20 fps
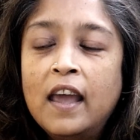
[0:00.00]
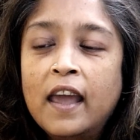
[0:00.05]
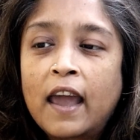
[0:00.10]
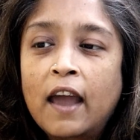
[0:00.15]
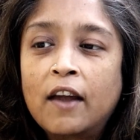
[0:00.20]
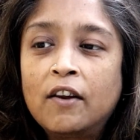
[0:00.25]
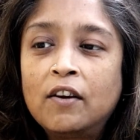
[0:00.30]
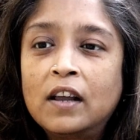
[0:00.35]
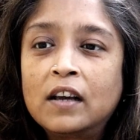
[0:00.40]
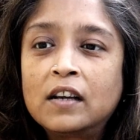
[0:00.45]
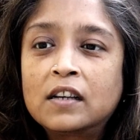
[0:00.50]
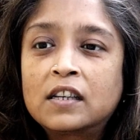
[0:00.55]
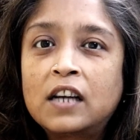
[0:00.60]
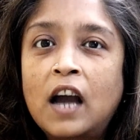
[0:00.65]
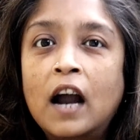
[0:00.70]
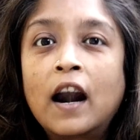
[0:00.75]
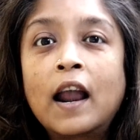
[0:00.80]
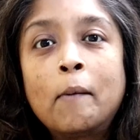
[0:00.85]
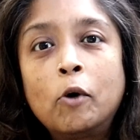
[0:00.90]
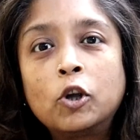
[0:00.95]
কেননা
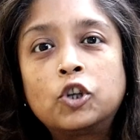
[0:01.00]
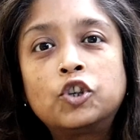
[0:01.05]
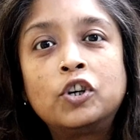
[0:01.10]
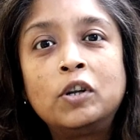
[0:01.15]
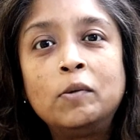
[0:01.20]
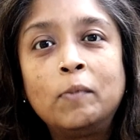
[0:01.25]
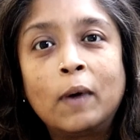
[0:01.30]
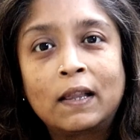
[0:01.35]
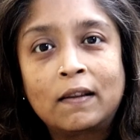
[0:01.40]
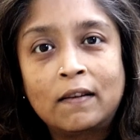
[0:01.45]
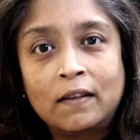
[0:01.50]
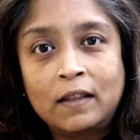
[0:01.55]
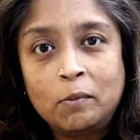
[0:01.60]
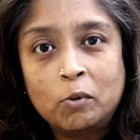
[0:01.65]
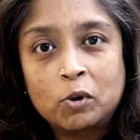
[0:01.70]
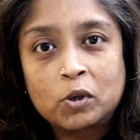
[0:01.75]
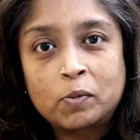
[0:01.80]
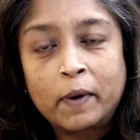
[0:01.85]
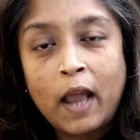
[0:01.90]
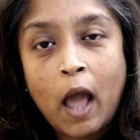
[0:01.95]
সারা বছরই
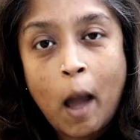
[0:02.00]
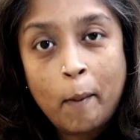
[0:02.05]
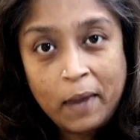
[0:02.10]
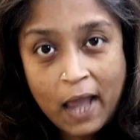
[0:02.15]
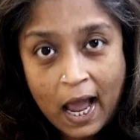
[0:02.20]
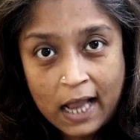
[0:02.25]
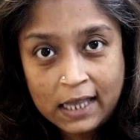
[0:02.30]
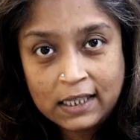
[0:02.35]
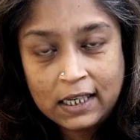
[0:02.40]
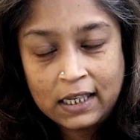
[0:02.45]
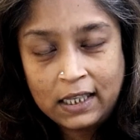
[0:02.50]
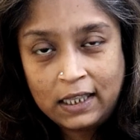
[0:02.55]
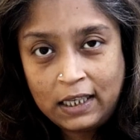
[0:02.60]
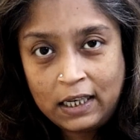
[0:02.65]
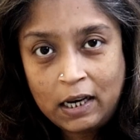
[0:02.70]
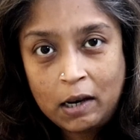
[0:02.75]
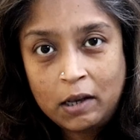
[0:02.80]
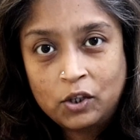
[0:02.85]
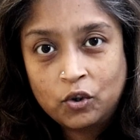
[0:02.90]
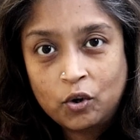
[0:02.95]
মাতৃদিবস মানে আমি আজকের
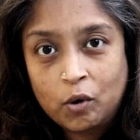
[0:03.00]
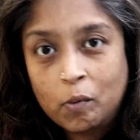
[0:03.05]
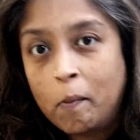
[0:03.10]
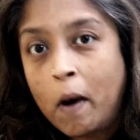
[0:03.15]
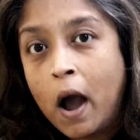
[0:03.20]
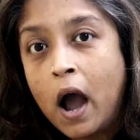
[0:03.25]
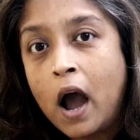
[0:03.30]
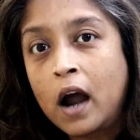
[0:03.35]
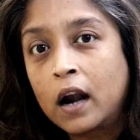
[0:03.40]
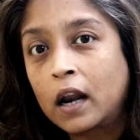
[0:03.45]
দিনের জন্য মা